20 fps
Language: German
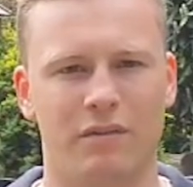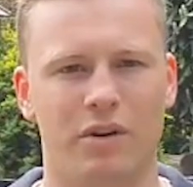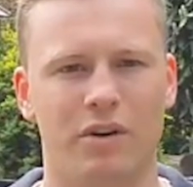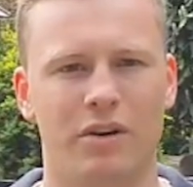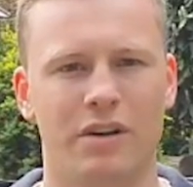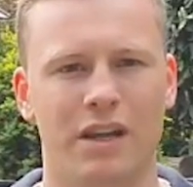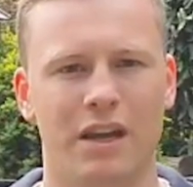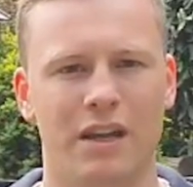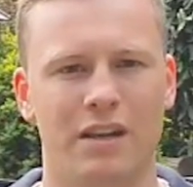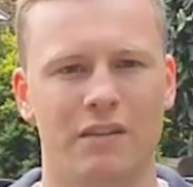
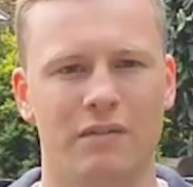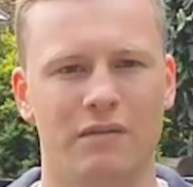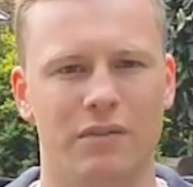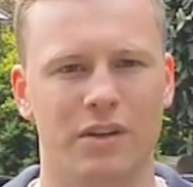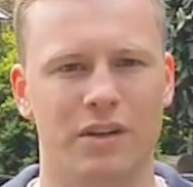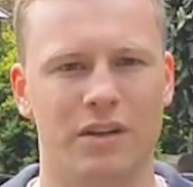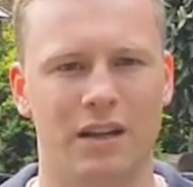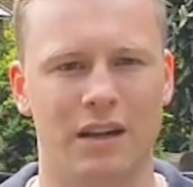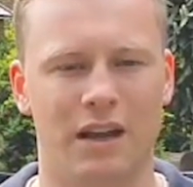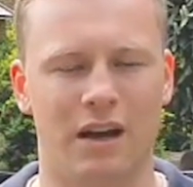Wochenende
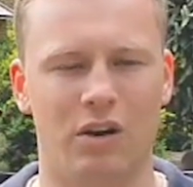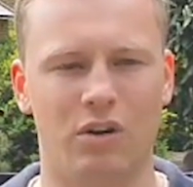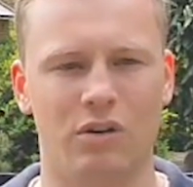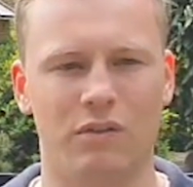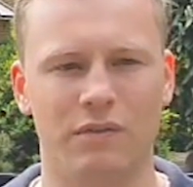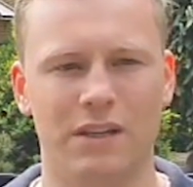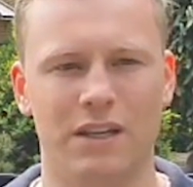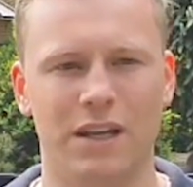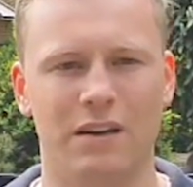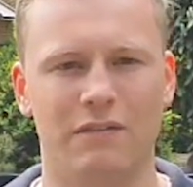wird dann auch
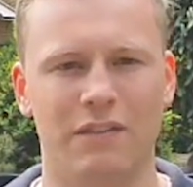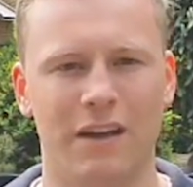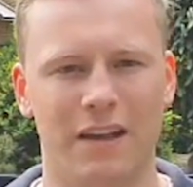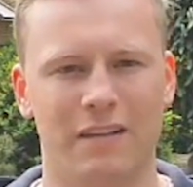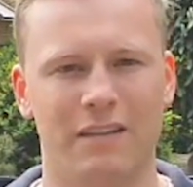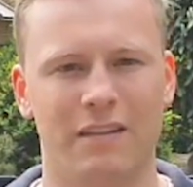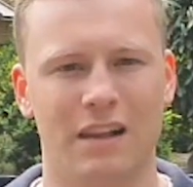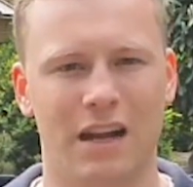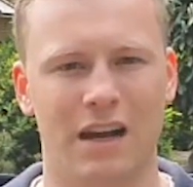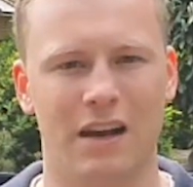wieder
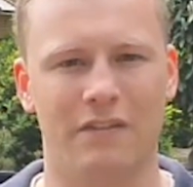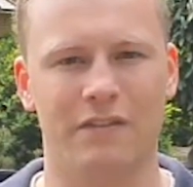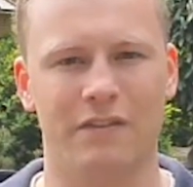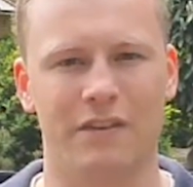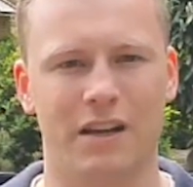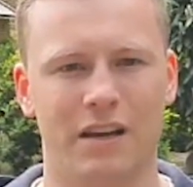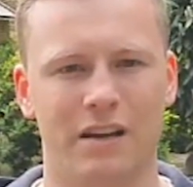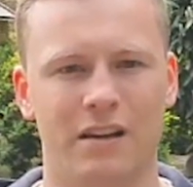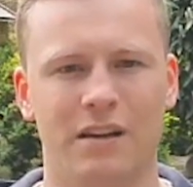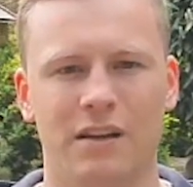
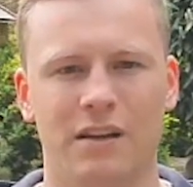wechselhafter,